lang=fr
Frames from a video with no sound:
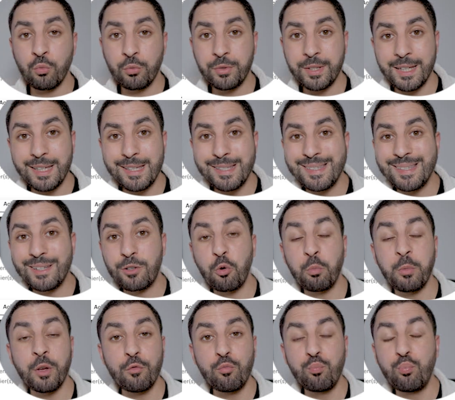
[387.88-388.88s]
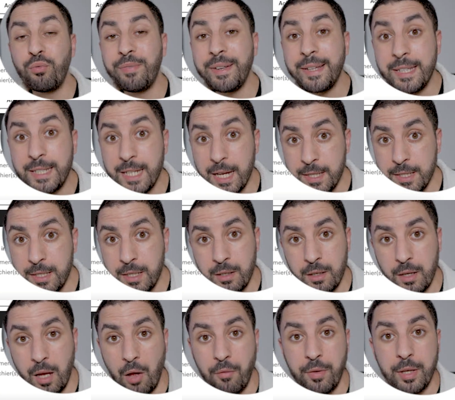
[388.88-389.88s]
vous montrer, c'est combien vous pouvez
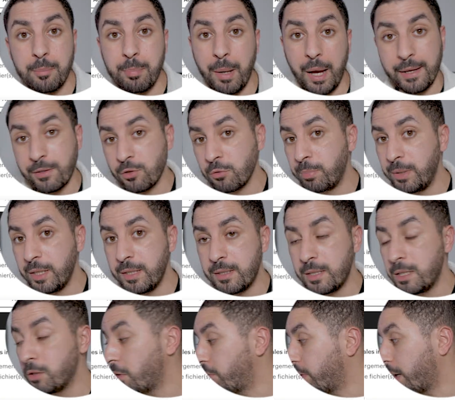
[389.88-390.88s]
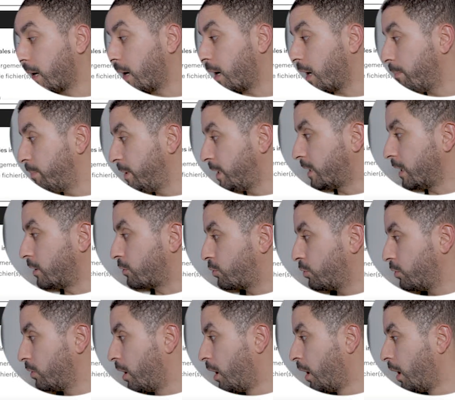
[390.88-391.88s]
gagner avec, par exemple, Etsy. On va faire un rapide
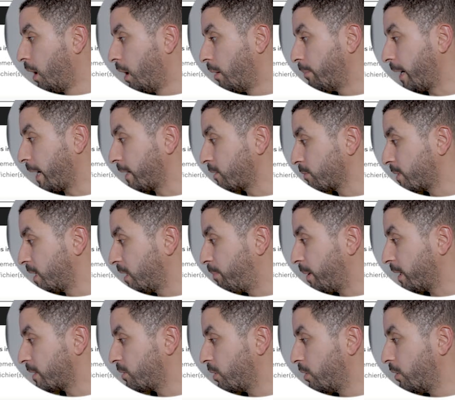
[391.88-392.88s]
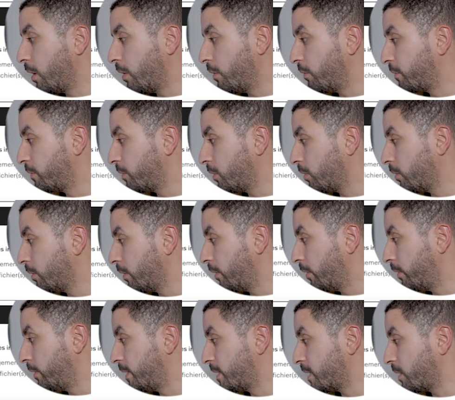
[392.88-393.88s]
calcul. Par exemple, cette personne vend
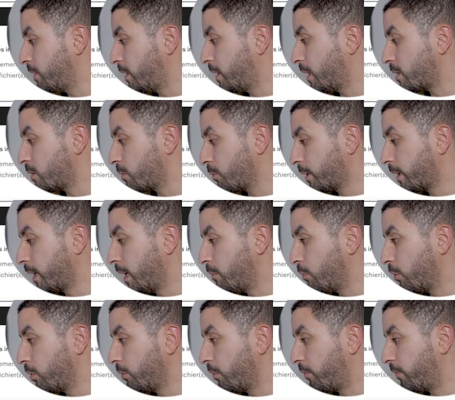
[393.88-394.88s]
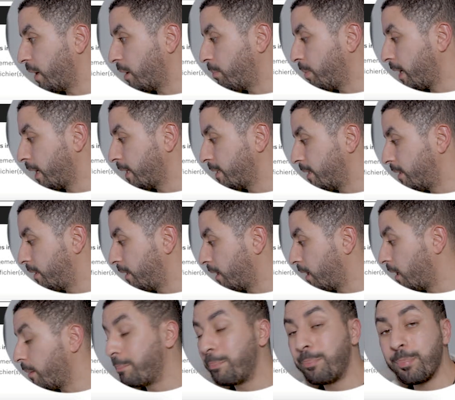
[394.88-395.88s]
des invitations également de faire part,
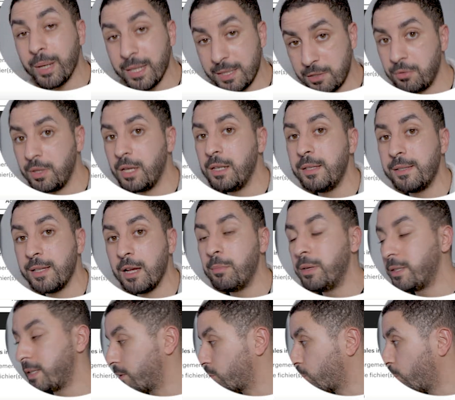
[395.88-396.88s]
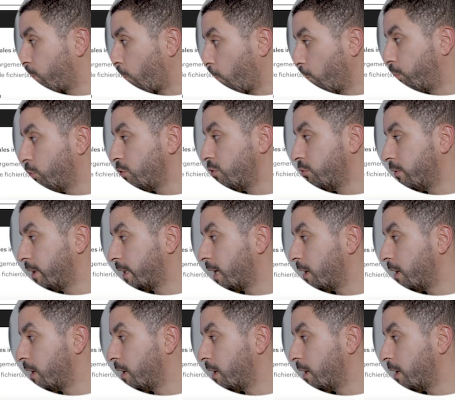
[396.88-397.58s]
etc. personnalisable Et c'est ce qu'on propose nous